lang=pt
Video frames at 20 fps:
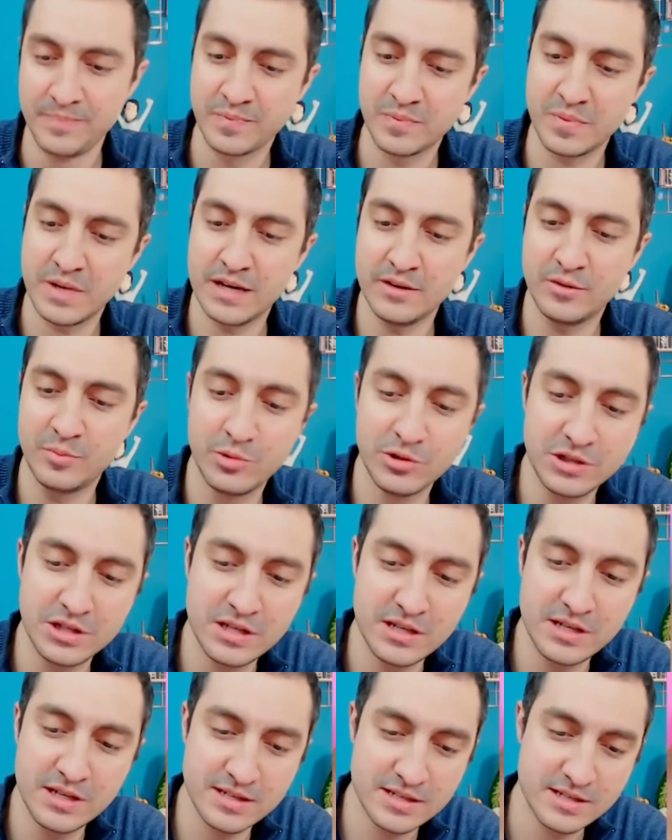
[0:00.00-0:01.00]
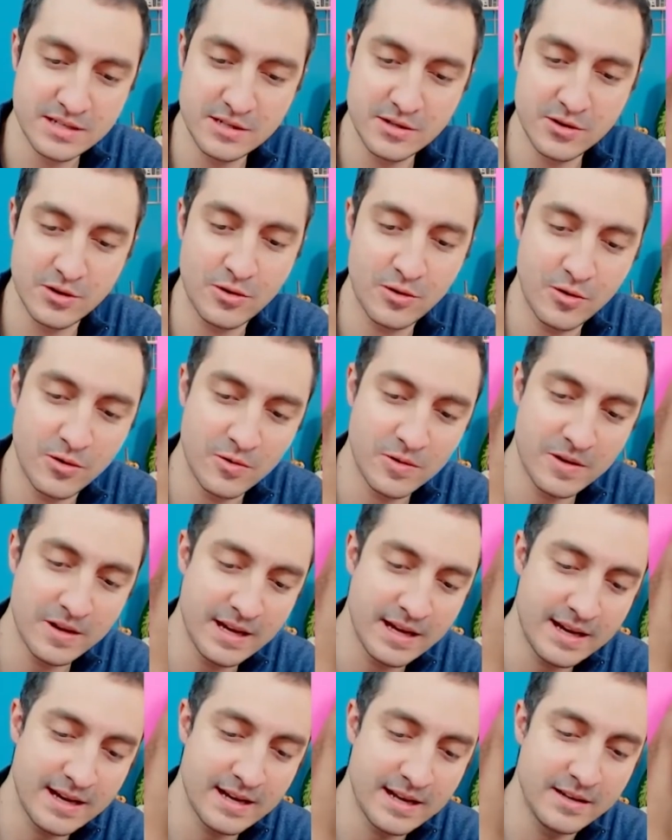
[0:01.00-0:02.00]
Mas poderia ser ó,
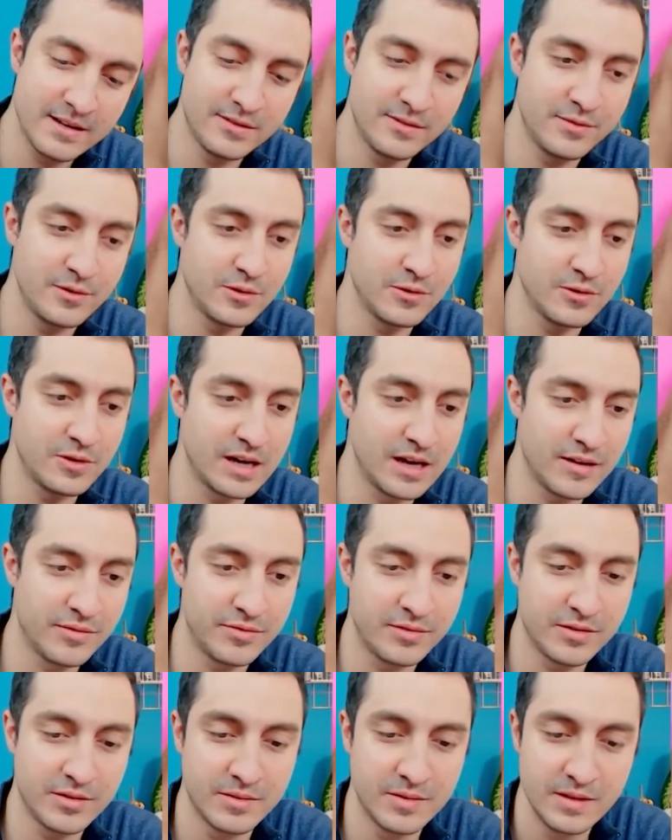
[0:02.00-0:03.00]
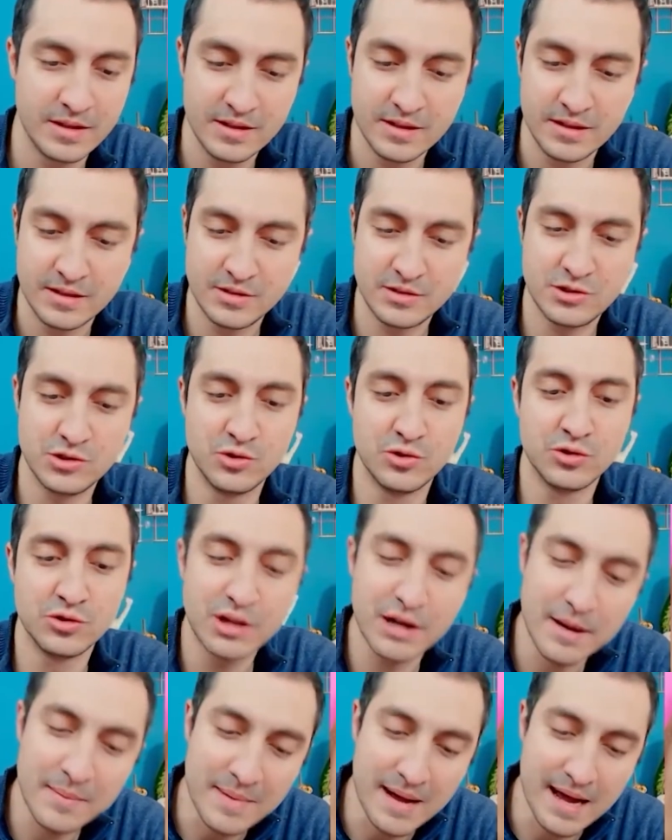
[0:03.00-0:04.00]
qualquer caneta esferográfica de
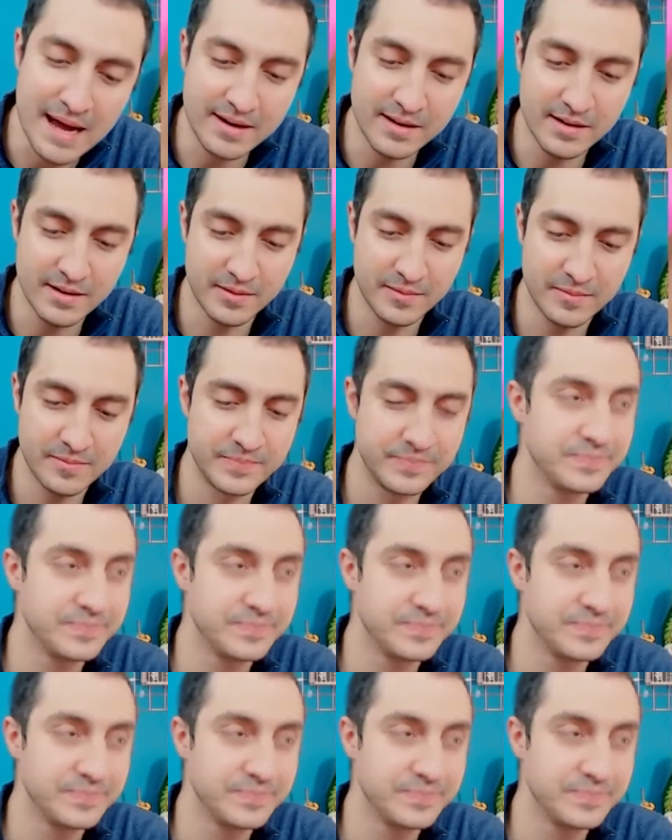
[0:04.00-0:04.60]
outra marca.